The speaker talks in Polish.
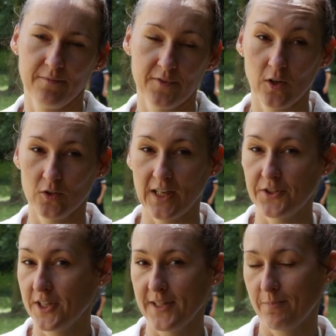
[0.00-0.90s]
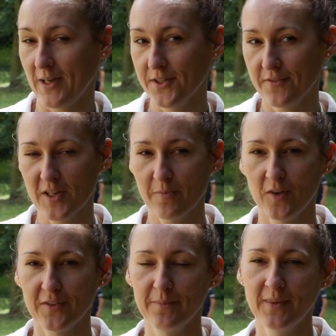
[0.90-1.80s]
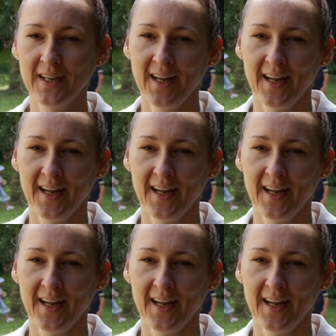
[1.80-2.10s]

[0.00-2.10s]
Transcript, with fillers: wygląda dzień na planie filmowym.